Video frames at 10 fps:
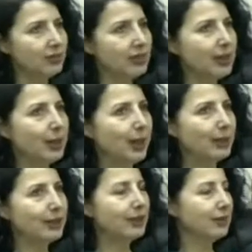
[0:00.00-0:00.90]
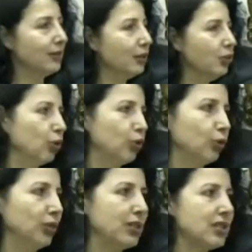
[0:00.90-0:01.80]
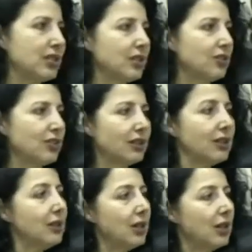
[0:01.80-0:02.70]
ve anne adayını çok destekleyecekler.